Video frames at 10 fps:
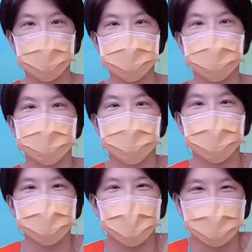我抢的还
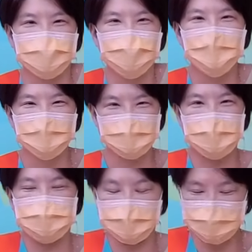蛮快的，我还
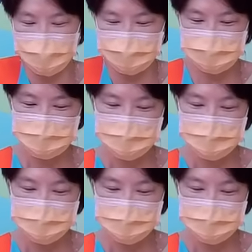蛮快的。